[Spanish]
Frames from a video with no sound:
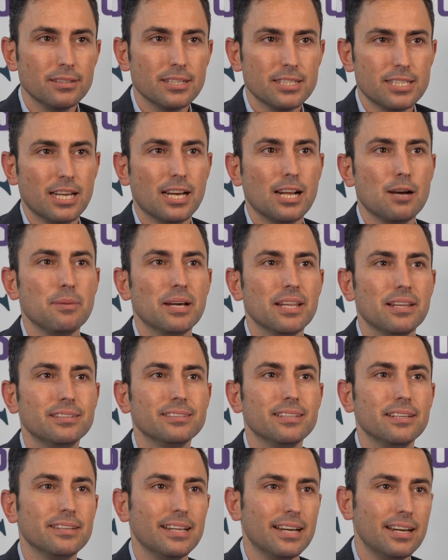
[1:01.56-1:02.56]
de ser capaz de
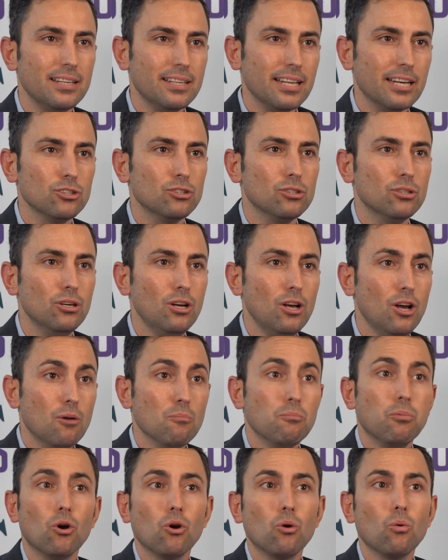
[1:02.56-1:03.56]
entender el dato
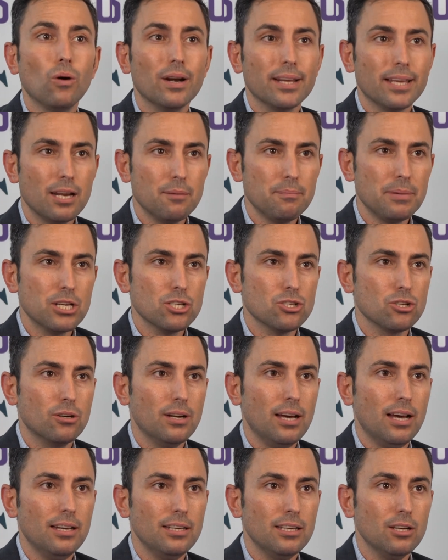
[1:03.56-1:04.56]
por cualquier
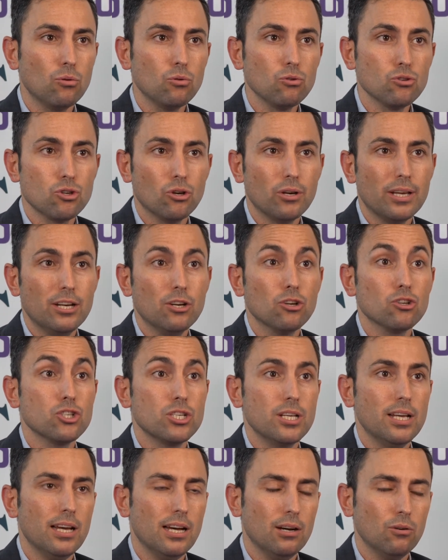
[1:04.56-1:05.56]
persona, incluso que no
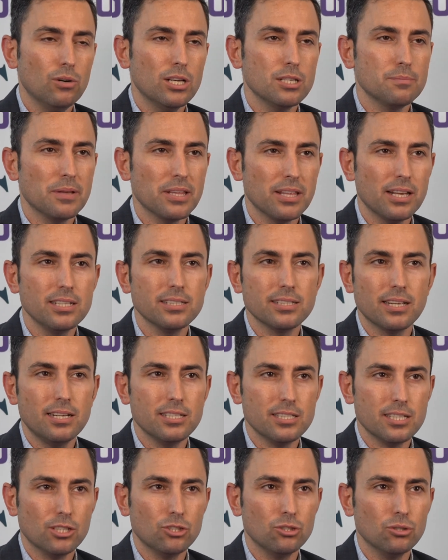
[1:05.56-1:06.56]
sea un especialista en
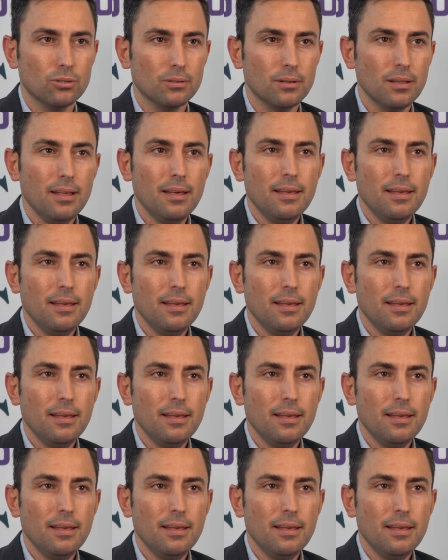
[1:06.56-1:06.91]
el sector.